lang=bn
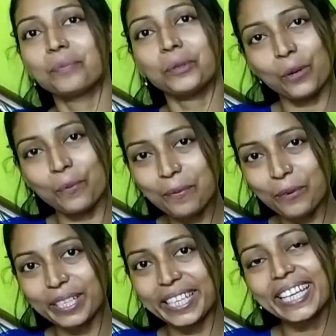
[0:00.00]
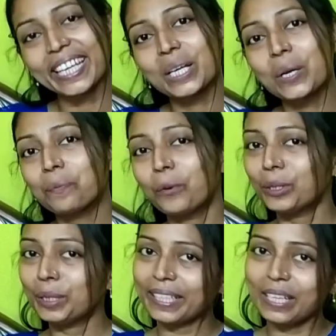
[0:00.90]
প্রথমেই বলি
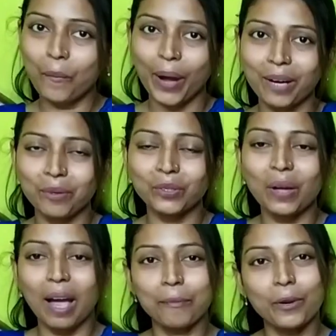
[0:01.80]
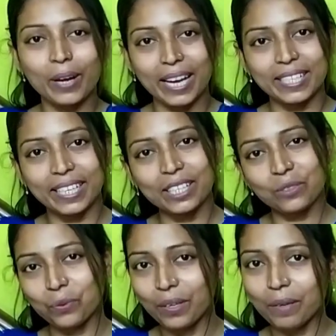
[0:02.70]
প্রত্যেকটা মায়ের মতো আমিও রায়শাকে
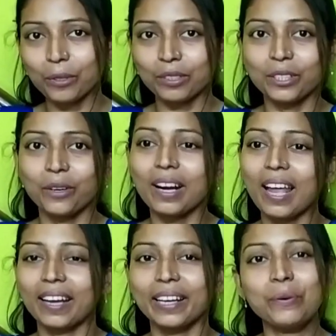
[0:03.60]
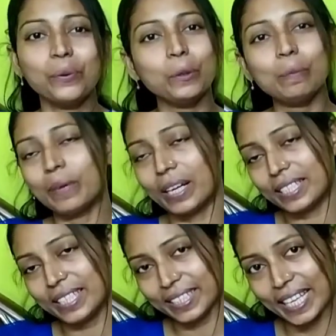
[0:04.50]
স্কুলে ভর্তি করার আগে খুব
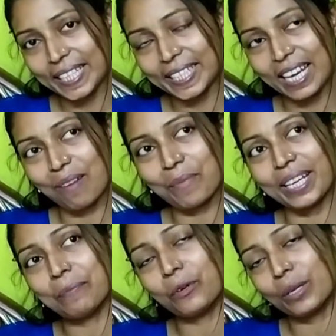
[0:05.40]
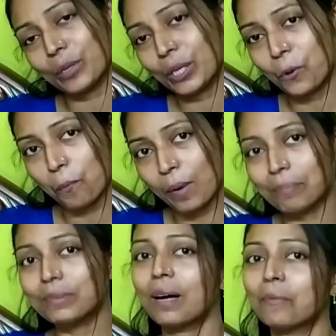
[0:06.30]
চিন্তায় ছিলাম মানে মনে মনে খুব
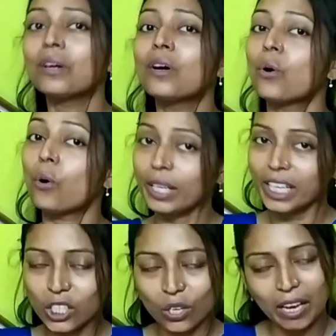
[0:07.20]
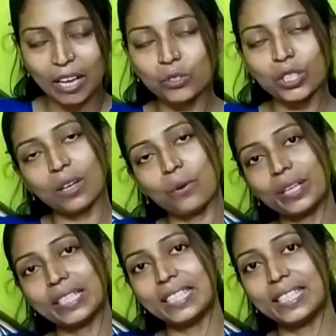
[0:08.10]
ভাবতাম অন্যের সঙ্গে আলোচনাও
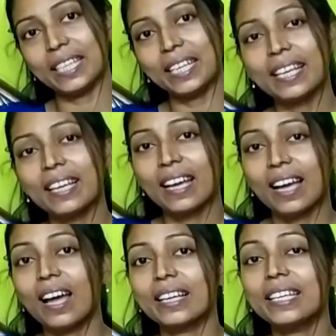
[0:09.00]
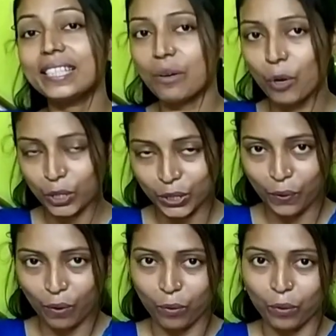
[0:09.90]
করেছি যে কিসে ভর্তি
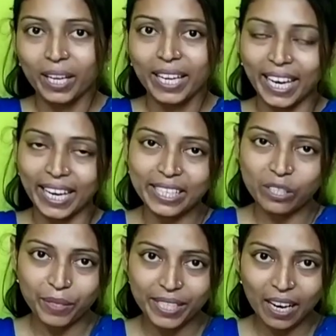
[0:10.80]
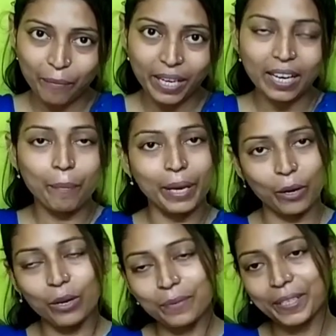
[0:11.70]
করব ইংলিশ মিডিয়ামে না
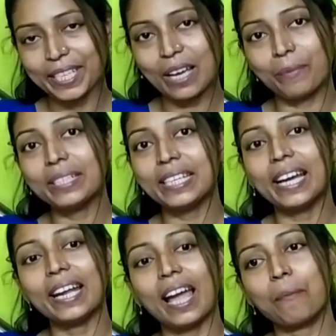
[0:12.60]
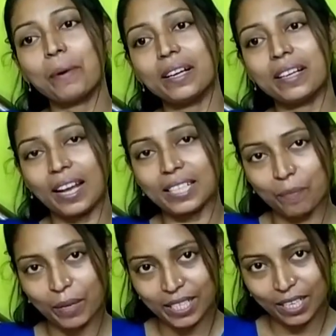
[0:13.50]
বেঙ্গলি মিডিয়ামে যেখানে আমার
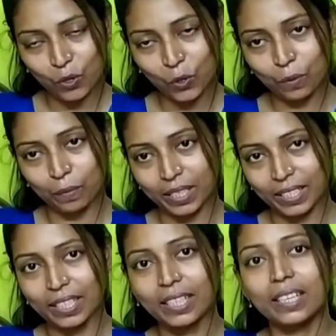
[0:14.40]
আশেপাশের লোক মানে